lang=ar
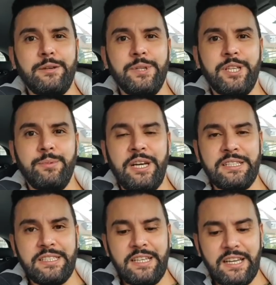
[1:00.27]
بطبيعة
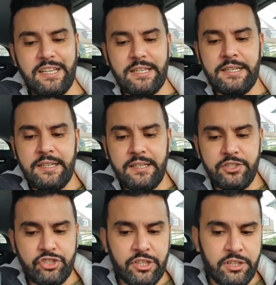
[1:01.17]
الحال
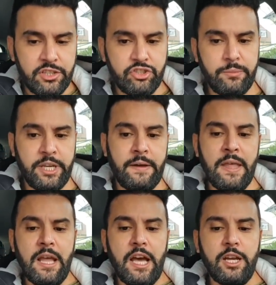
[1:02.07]
للجميع
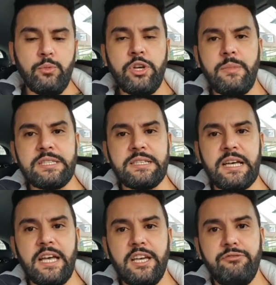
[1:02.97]
المهم
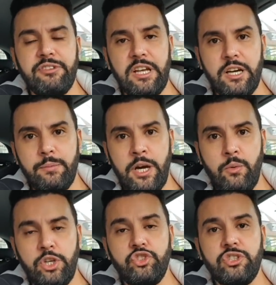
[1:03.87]
أصدقائي في ال
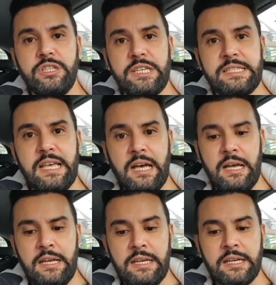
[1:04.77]
24
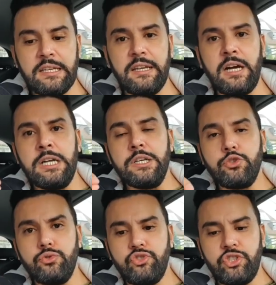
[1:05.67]
ساعة الأخيرة
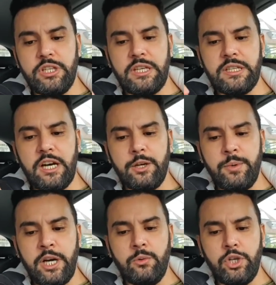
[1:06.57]
سجلت
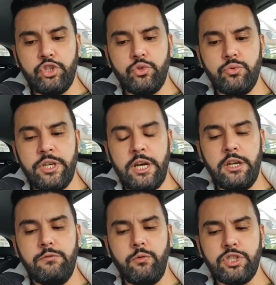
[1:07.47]

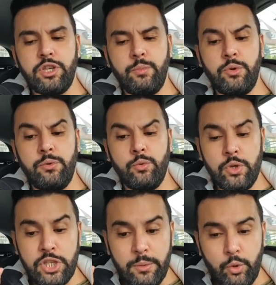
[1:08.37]

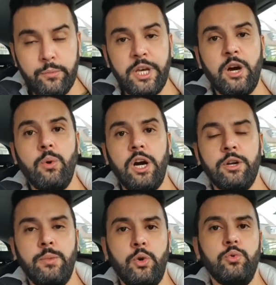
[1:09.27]

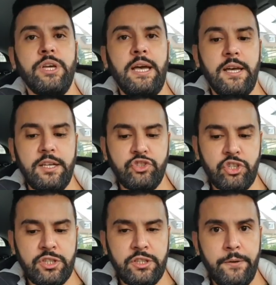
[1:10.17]
24740 حالة
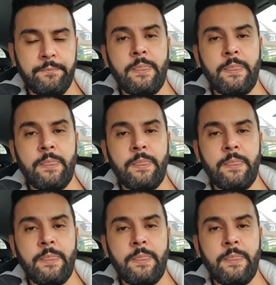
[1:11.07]
جديدة